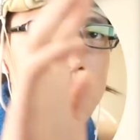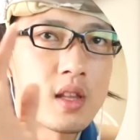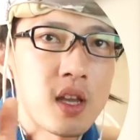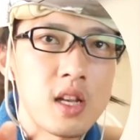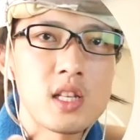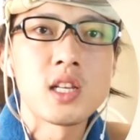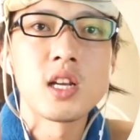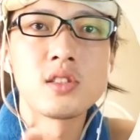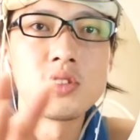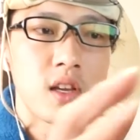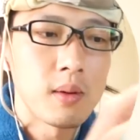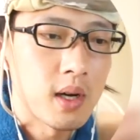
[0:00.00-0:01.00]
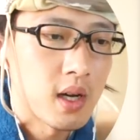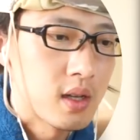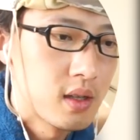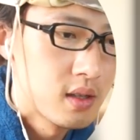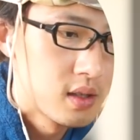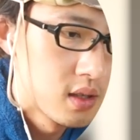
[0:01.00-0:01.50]
敵に近づいていけば、
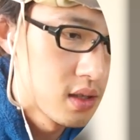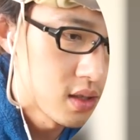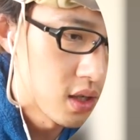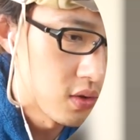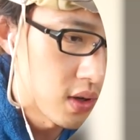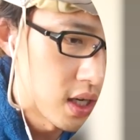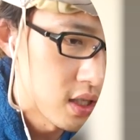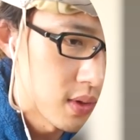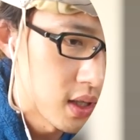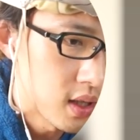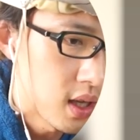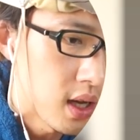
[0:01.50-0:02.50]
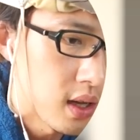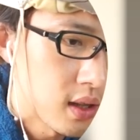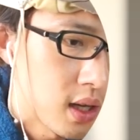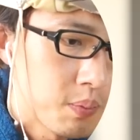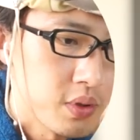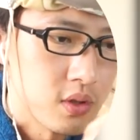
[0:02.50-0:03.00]
戦闘が始まって、
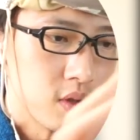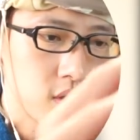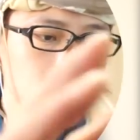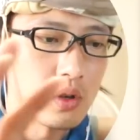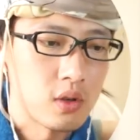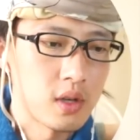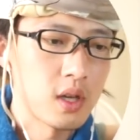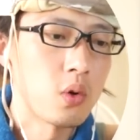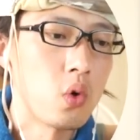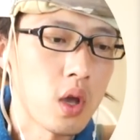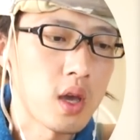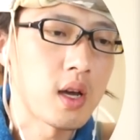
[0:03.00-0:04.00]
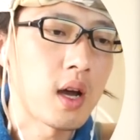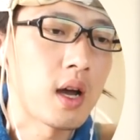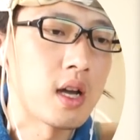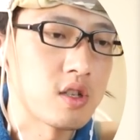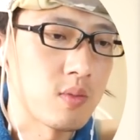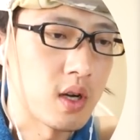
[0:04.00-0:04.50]
タップすると、え攻撃が
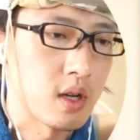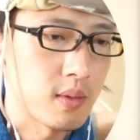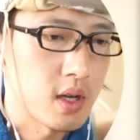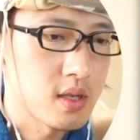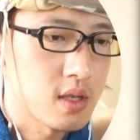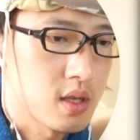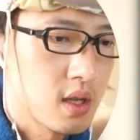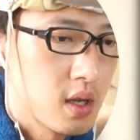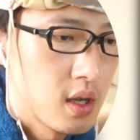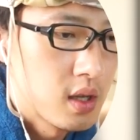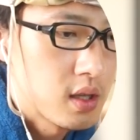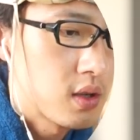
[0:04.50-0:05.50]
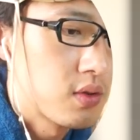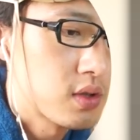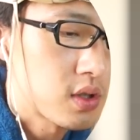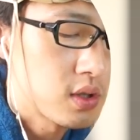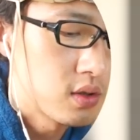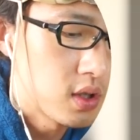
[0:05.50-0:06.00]
始まります。で、普
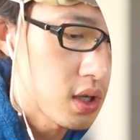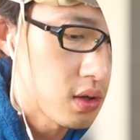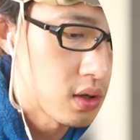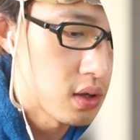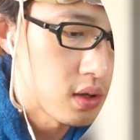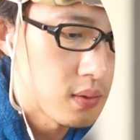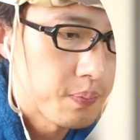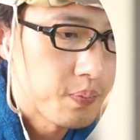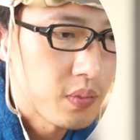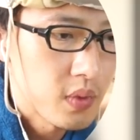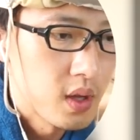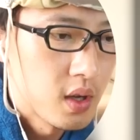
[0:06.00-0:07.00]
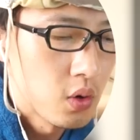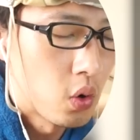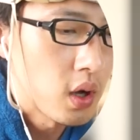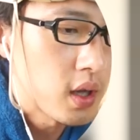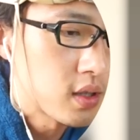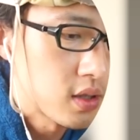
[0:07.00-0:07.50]
通にこう、
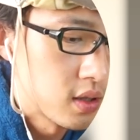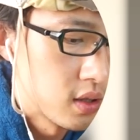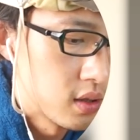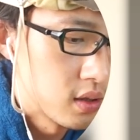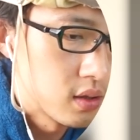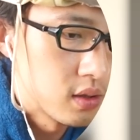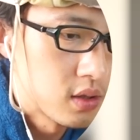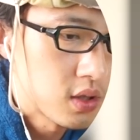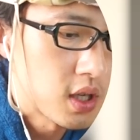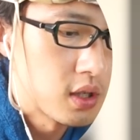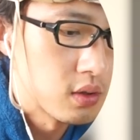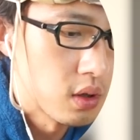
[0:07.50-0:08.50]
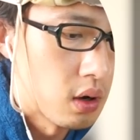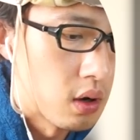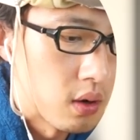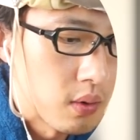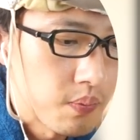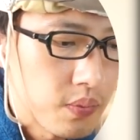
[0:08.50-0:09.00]
攻撃するスキルと、